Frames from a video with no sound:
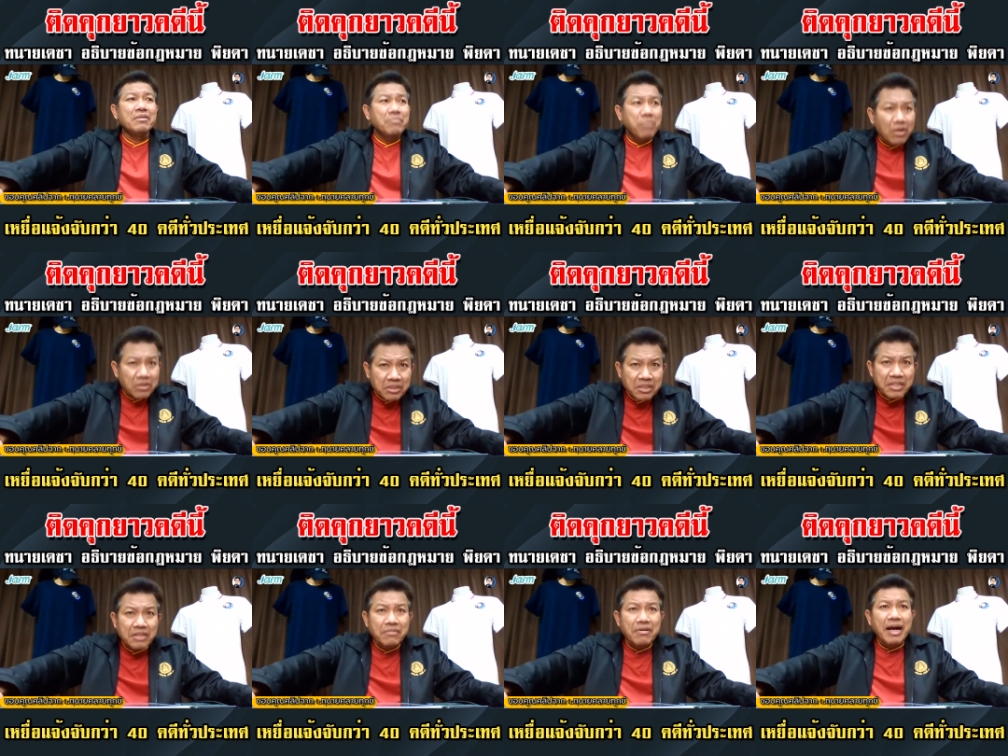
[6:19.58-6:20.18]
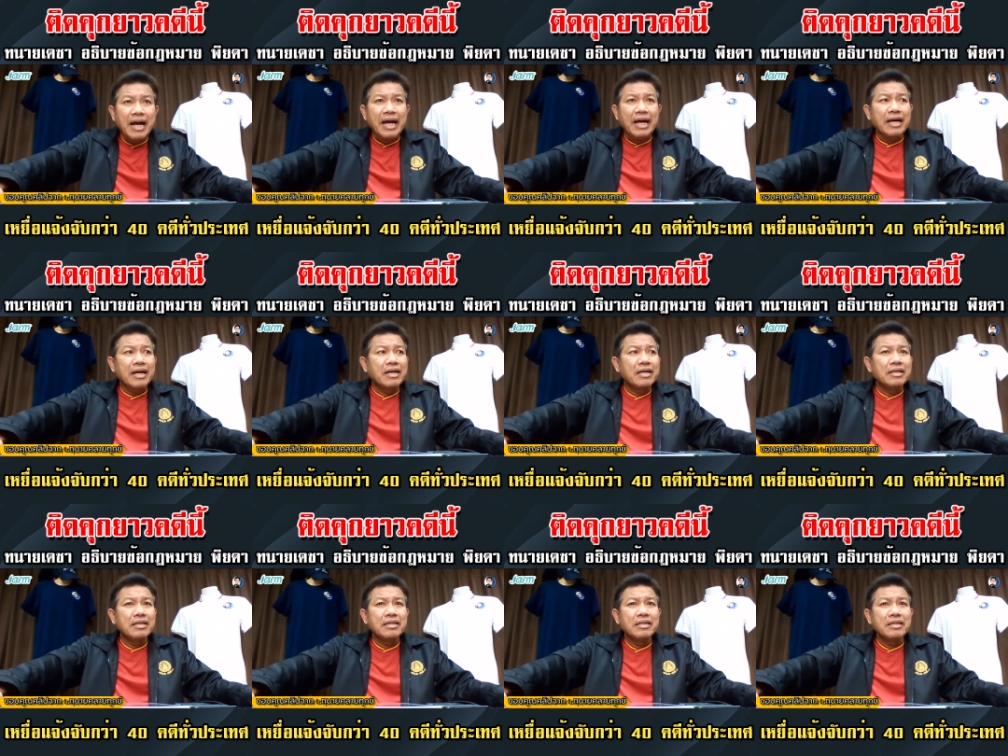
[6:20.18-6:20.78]
เพราะถือว่า
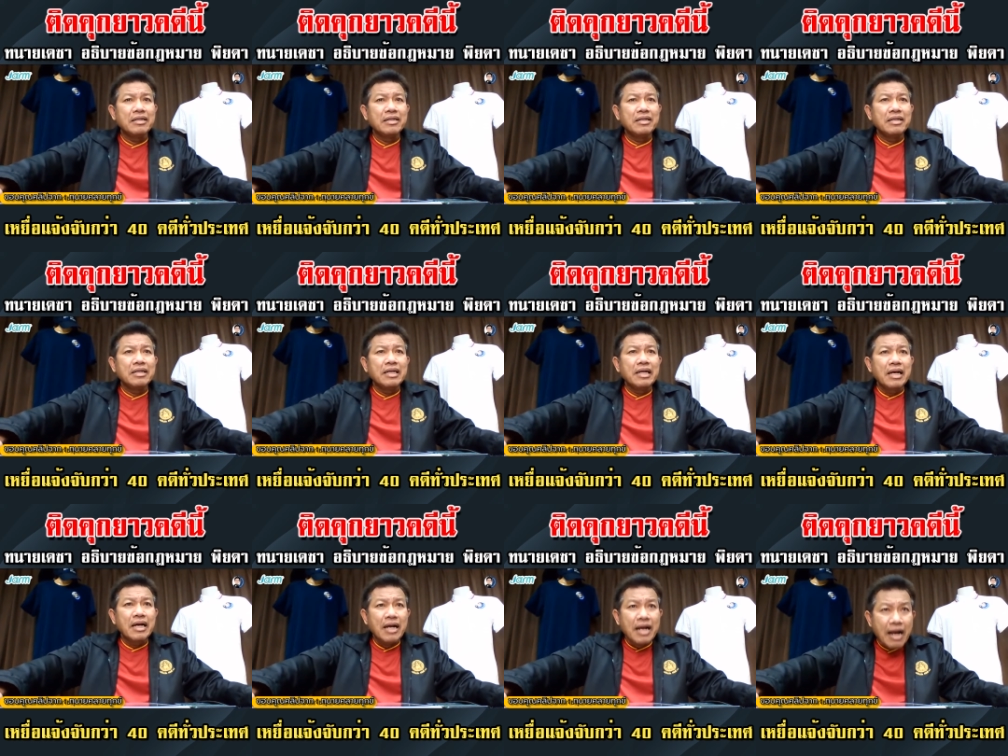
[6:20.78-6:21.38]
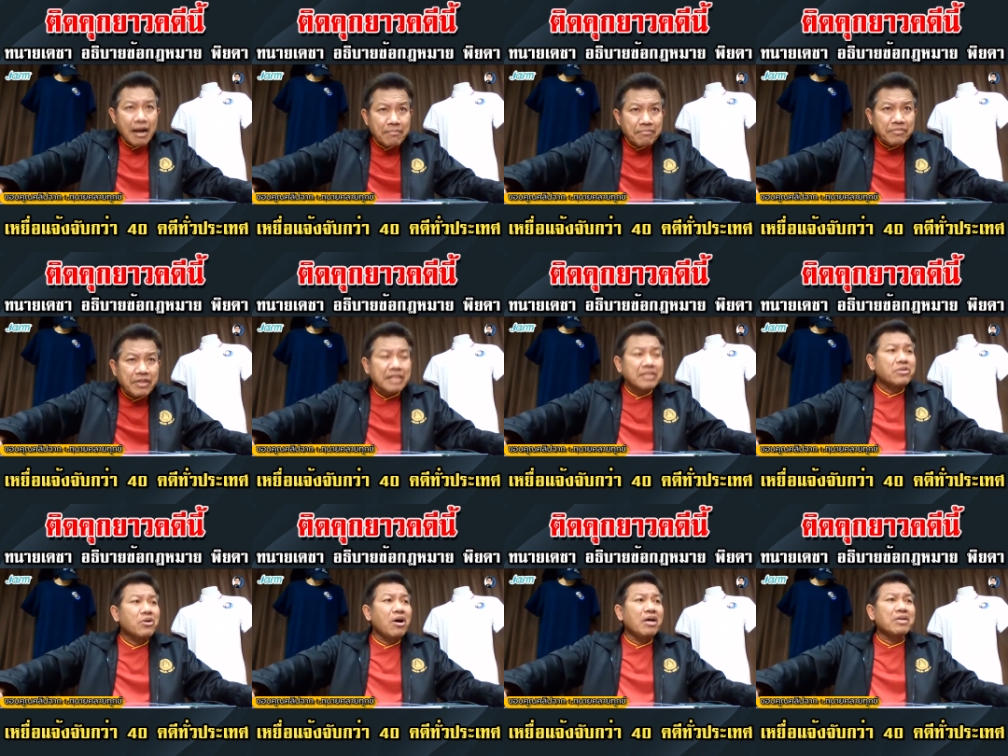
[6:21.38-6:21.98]
คำ
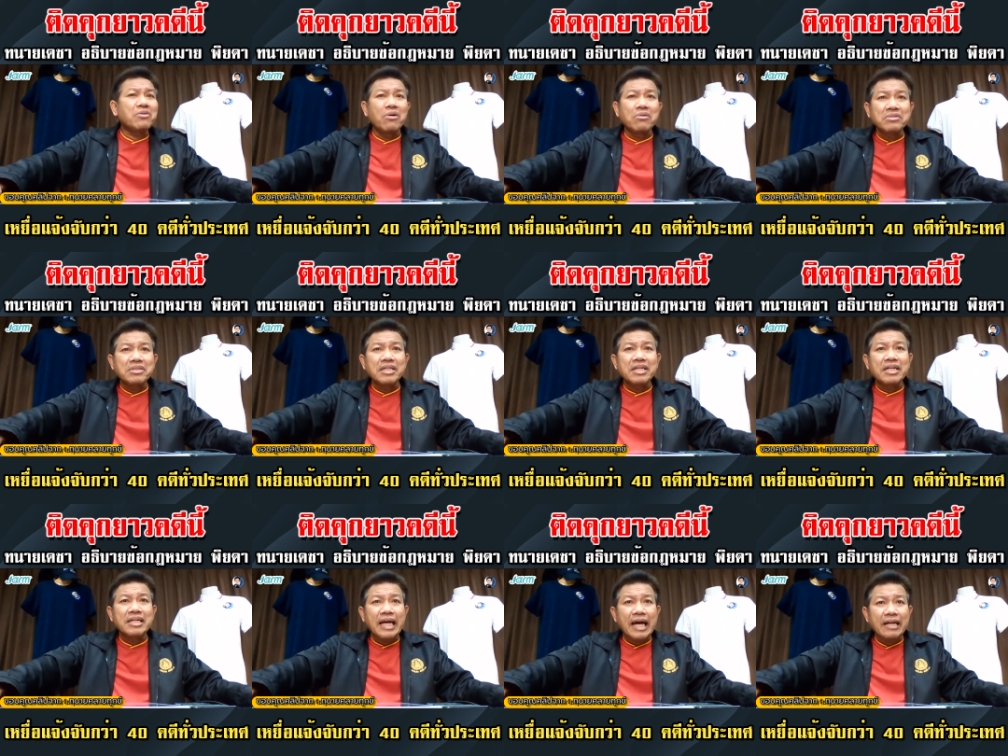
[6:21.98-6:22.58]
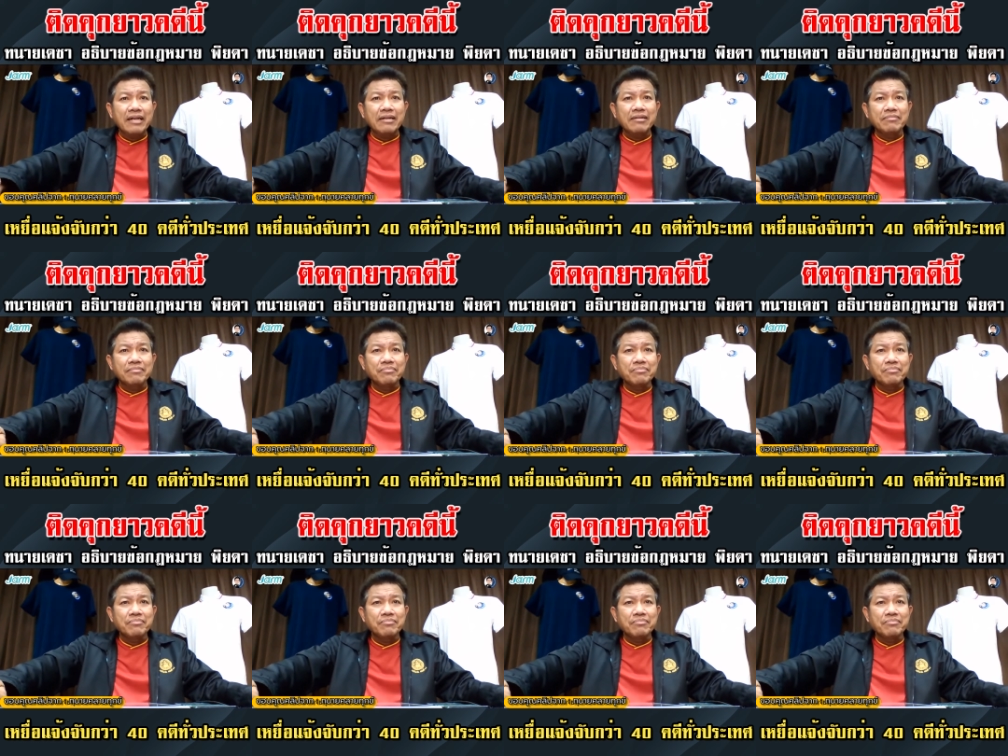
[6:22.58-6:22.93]
ทัดโทษของเธอนั้น